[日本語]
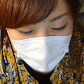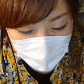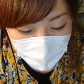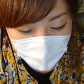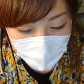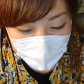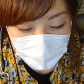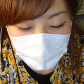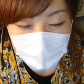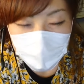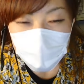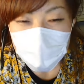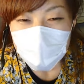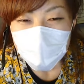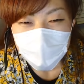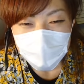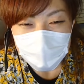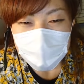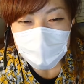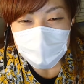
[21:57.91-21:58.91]
あのこれは
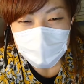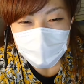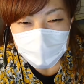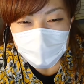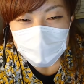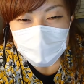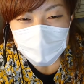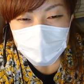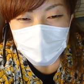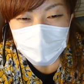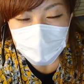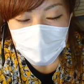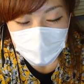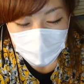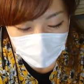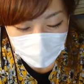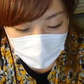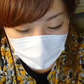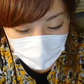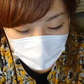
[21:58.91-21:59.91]
私がちょっと
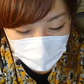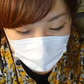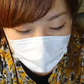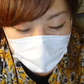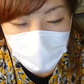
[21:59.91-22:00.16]
お願い